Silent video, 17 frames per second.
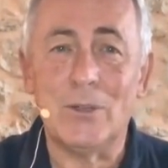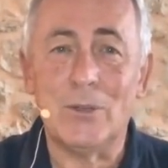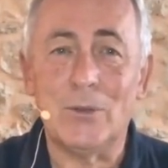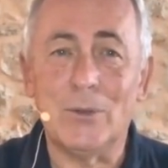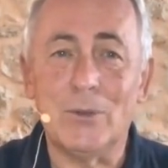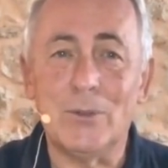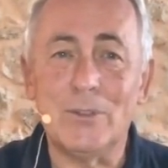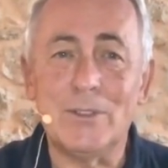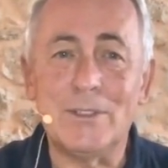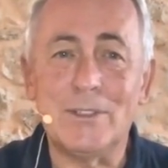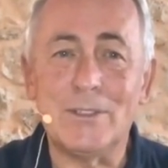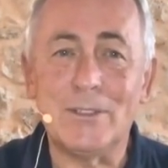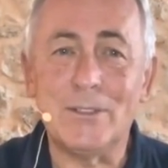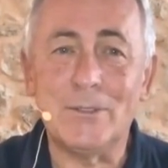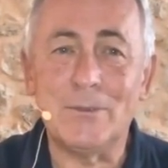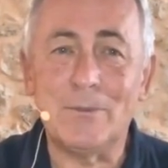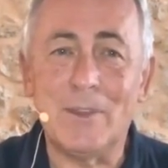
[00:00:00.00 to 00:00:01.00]
Und
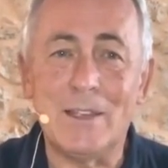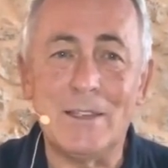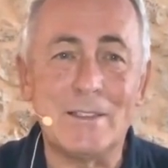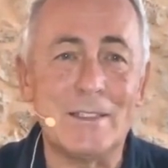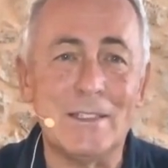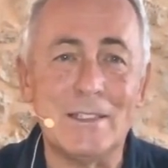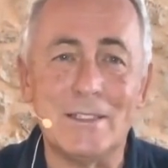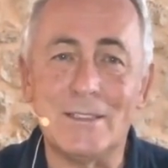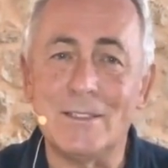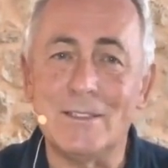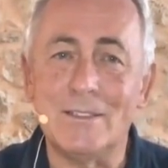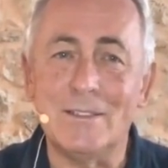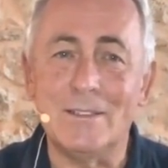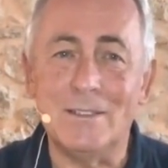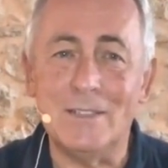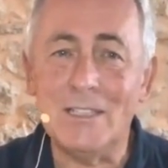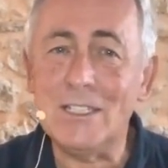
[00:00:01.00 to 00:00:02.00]
äh, es geht
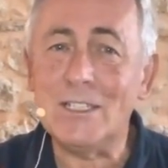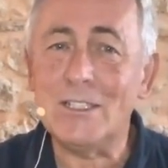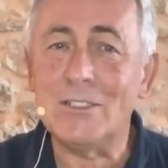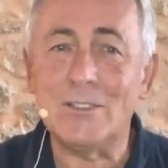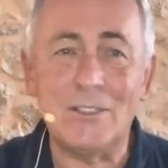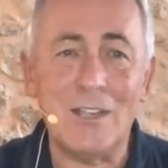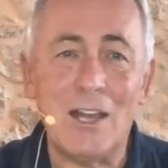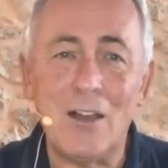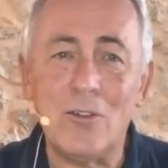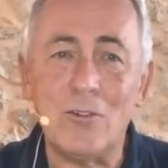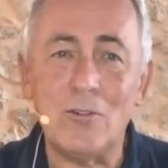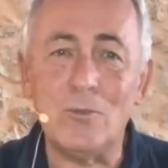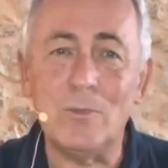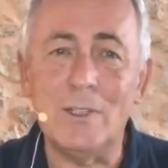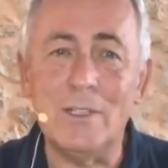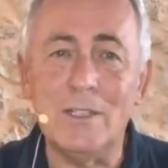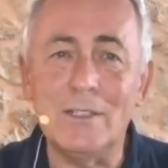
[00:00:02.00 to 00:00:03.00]
nicht
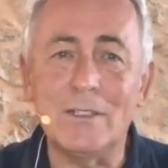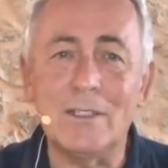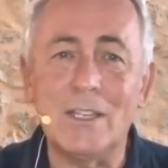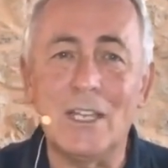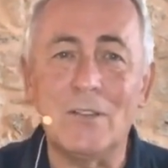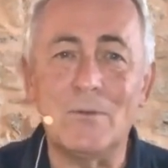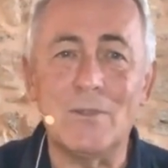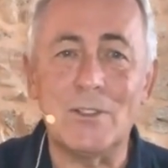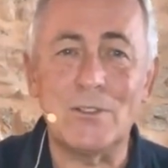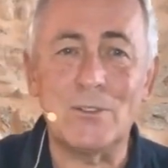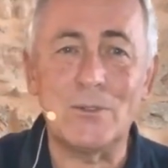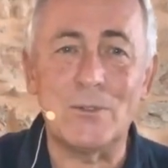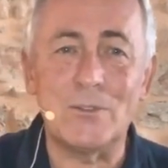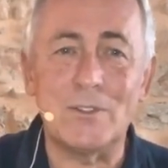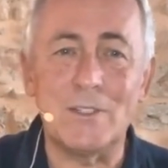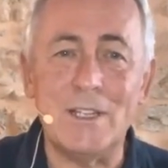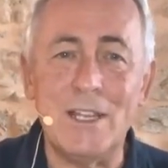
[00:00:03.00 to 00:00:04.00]
darum, irgendetwas zu
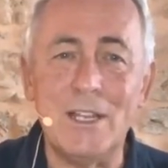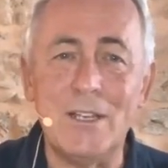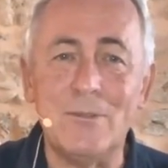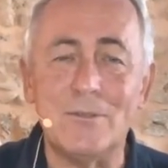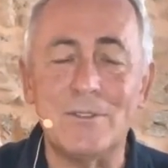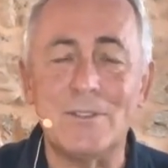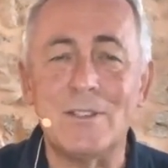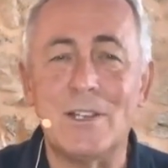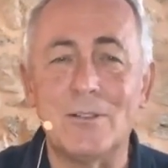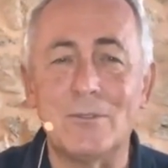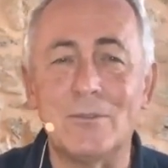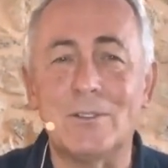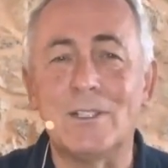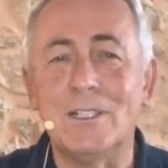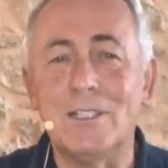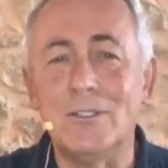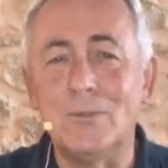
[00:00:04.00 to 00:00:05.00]
sehen und sagen,
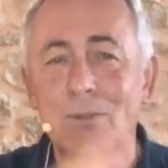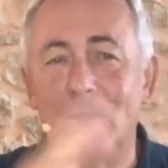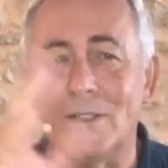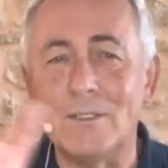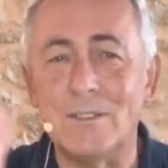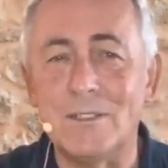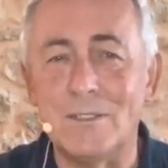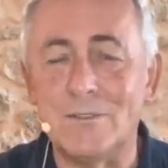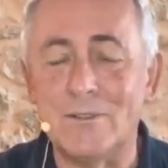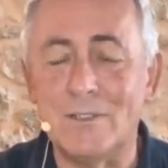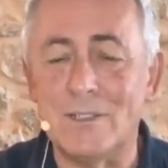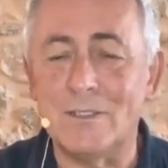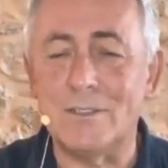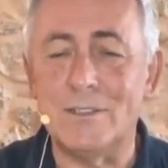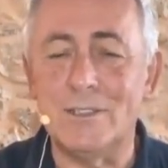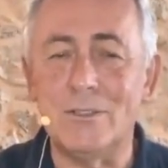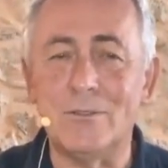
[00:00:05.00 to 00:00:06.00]
okay, du hast jetzt
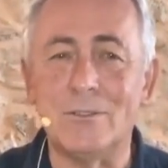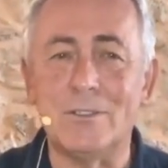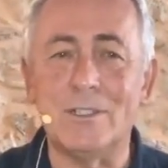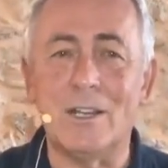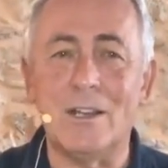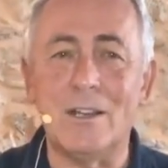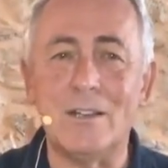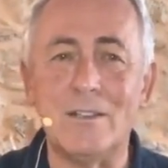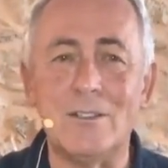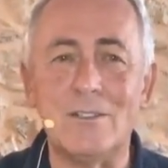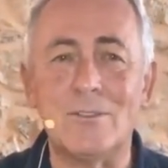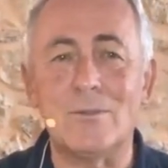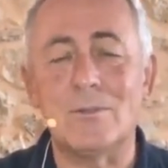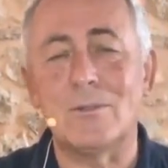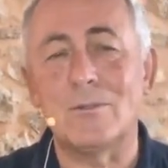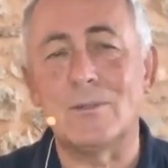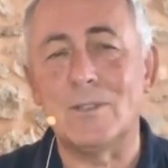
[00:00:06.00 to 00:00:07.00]
vielleicht die und die Angst
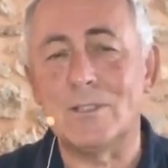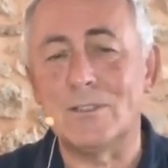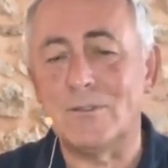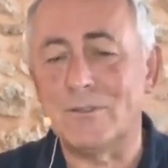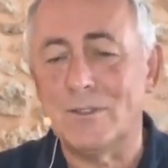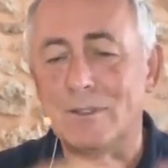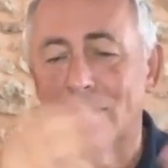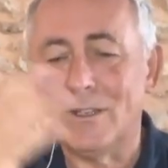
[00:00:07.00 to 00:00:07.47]
oder du hast